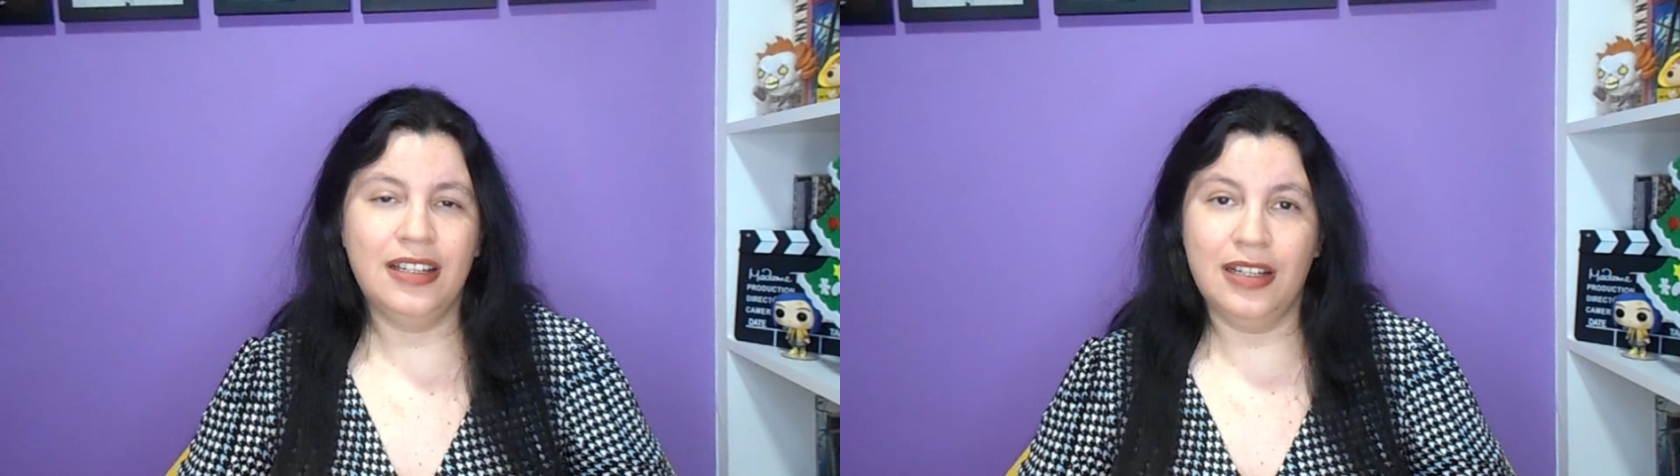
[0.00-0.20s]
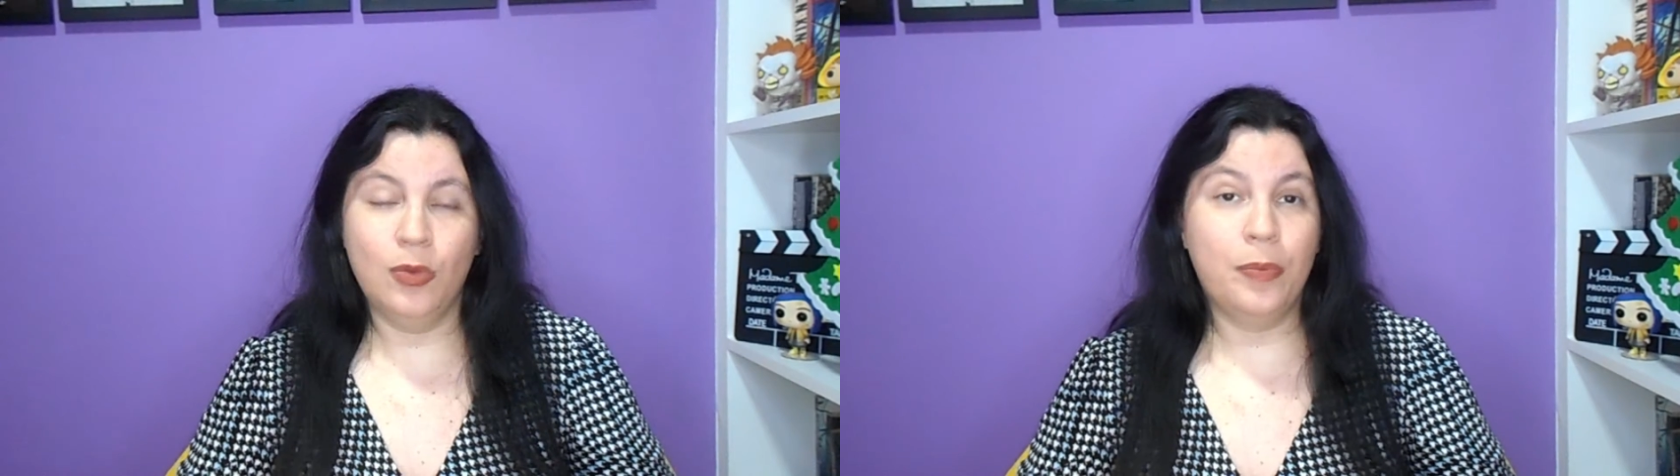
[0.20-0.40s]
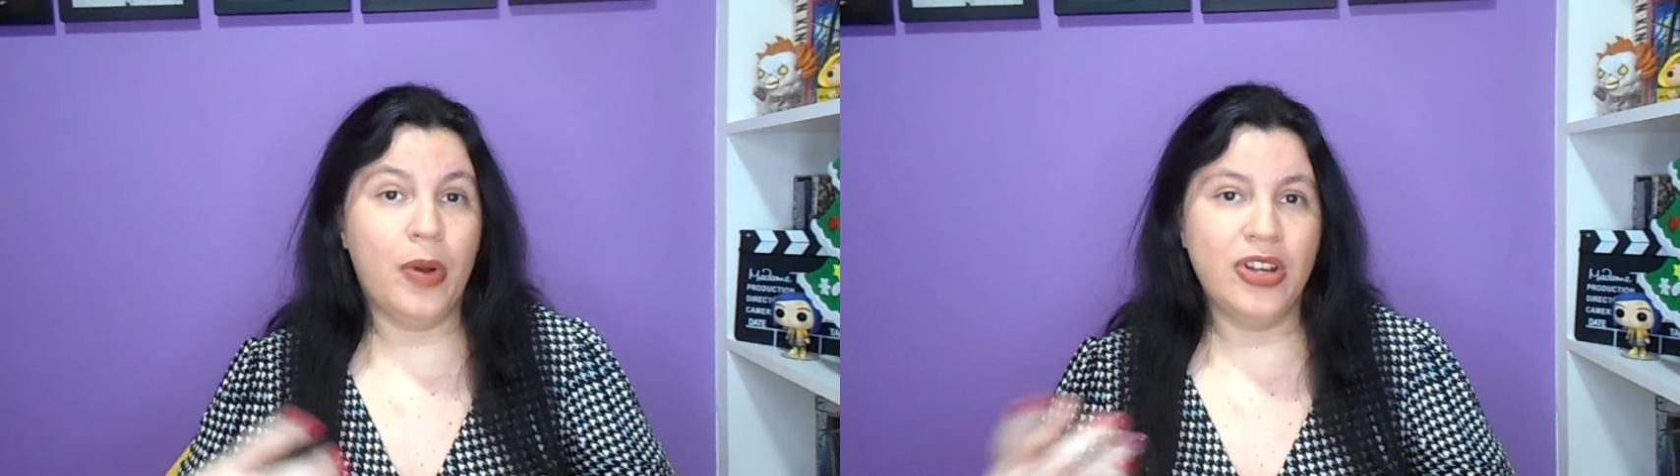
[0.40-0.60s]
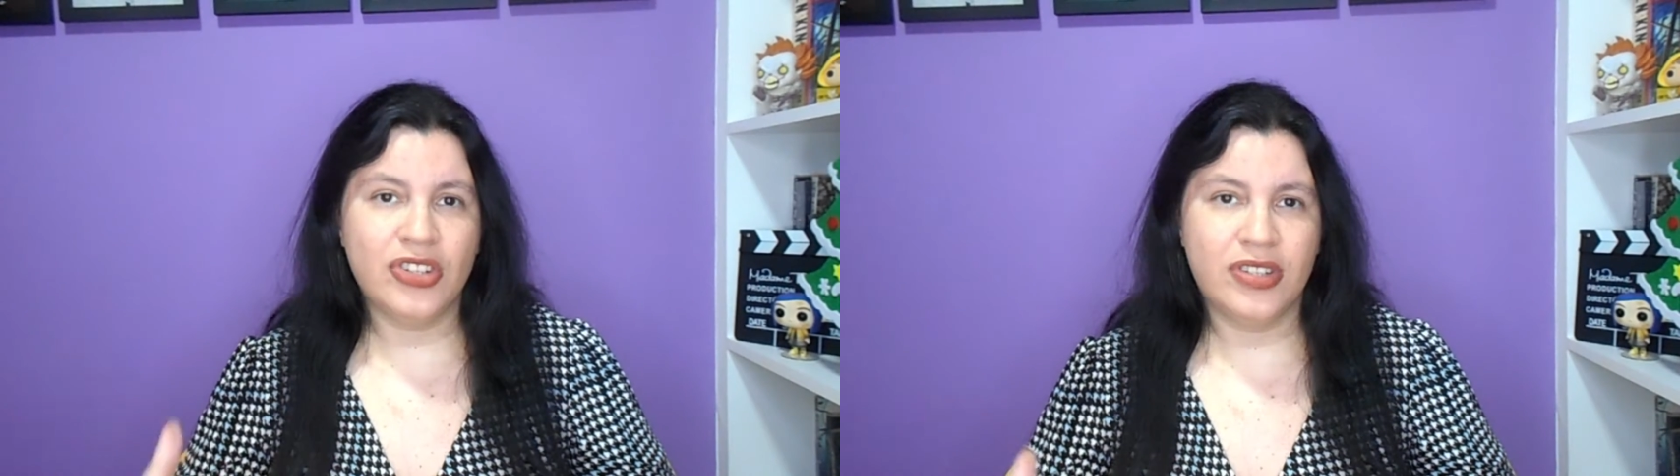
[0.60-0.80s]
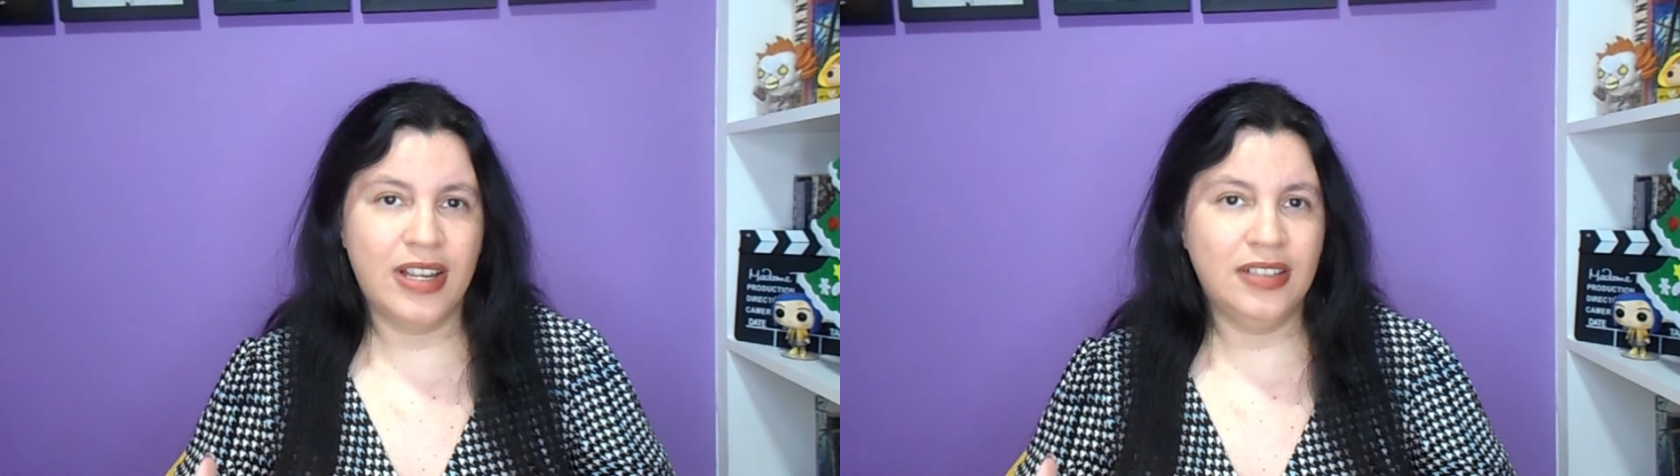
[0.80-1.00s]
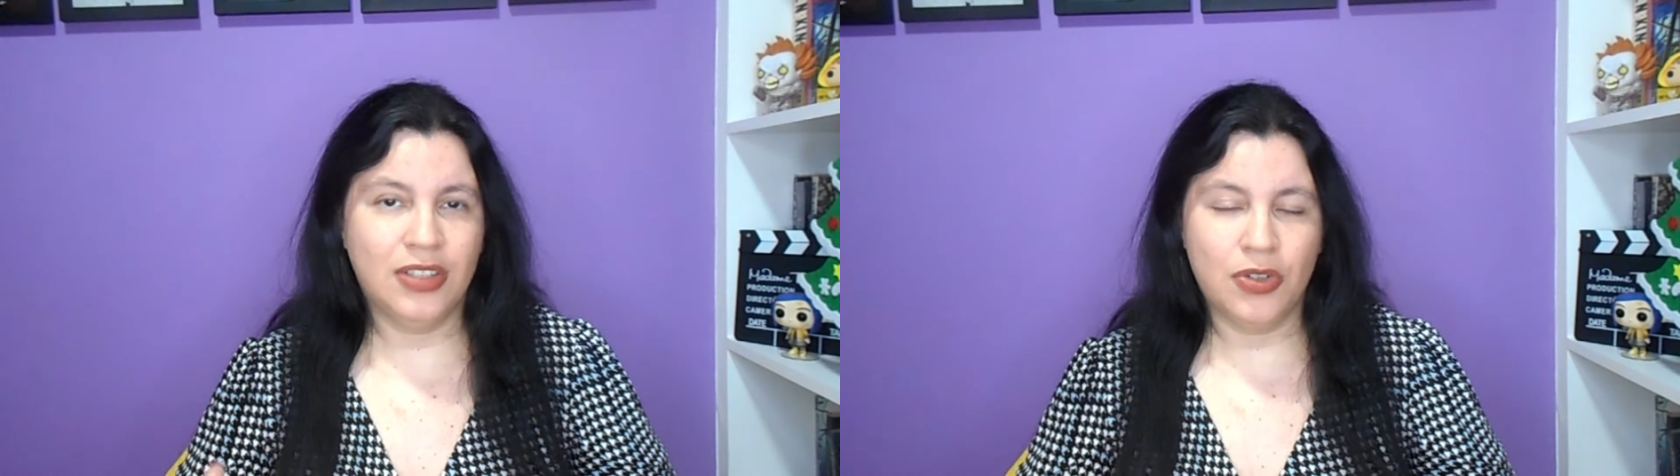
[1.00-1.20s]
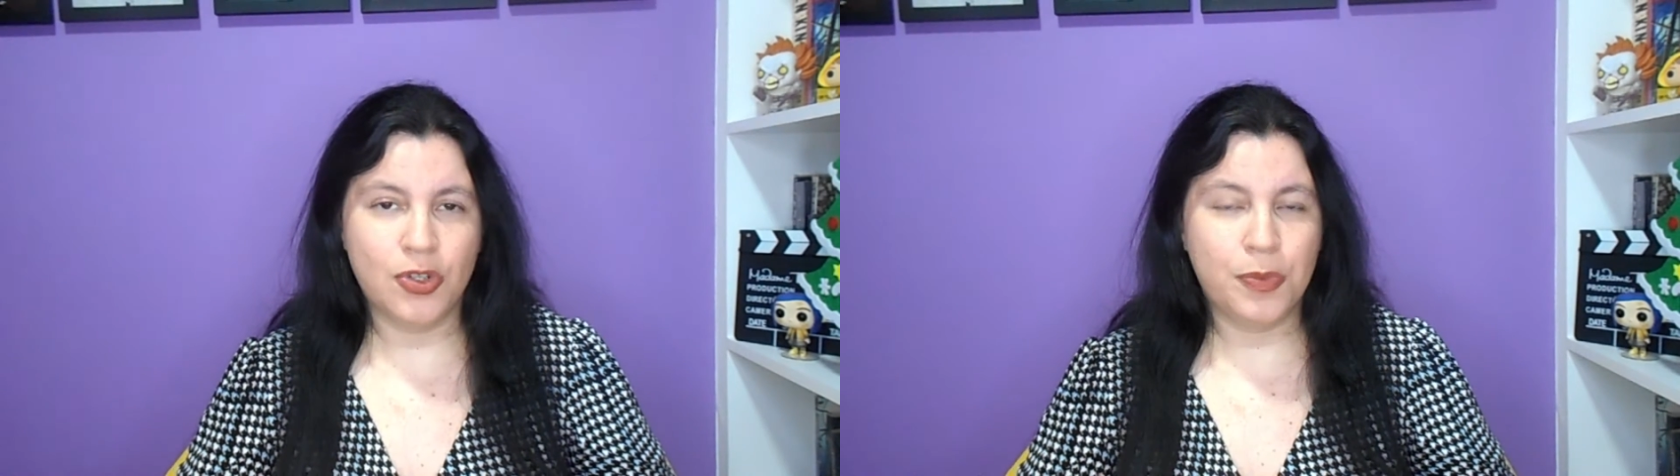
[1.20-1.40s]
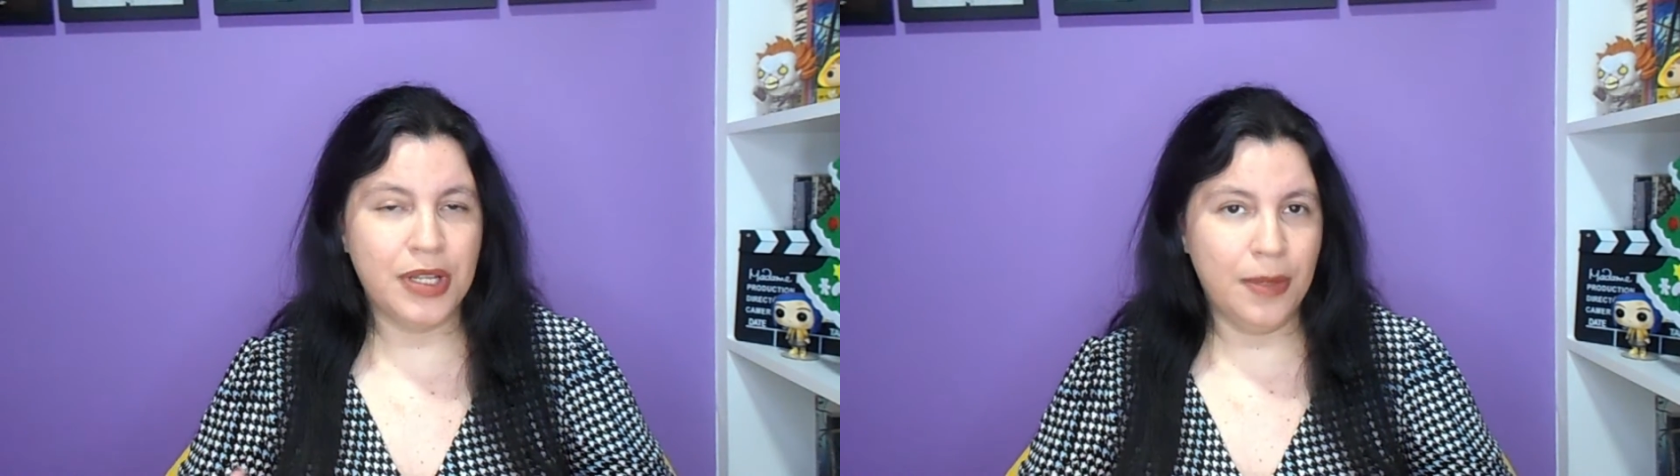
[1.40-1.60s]
Ela não pode ser então a
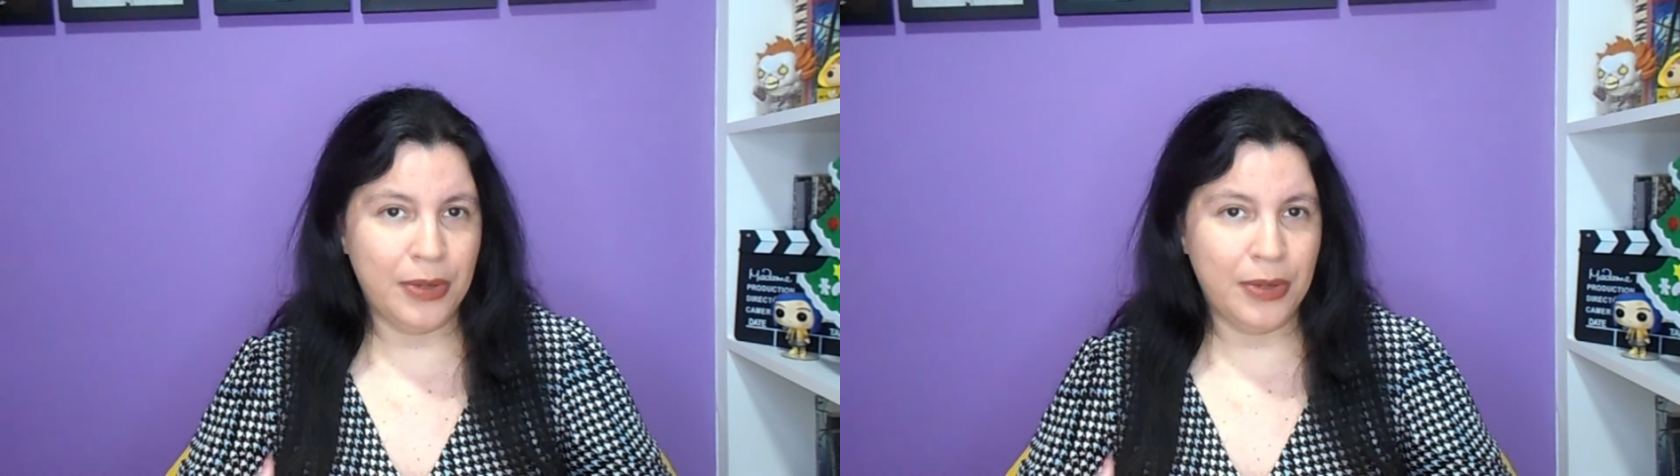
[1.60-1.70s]
espiã